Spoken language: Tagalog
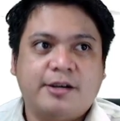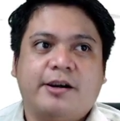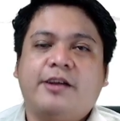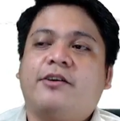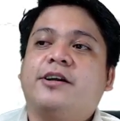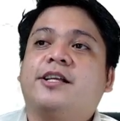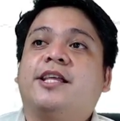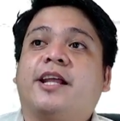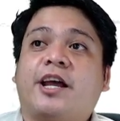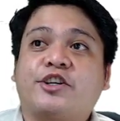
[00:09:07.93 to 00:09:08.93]
Okay? Or the
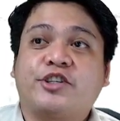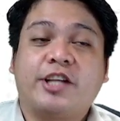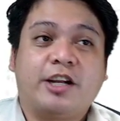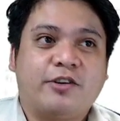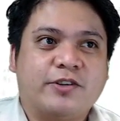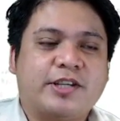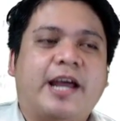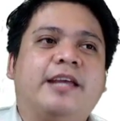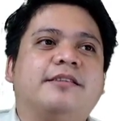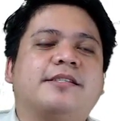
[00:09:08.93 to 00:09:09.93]
directional
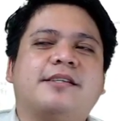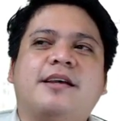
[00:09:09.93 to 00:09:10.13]
cosines.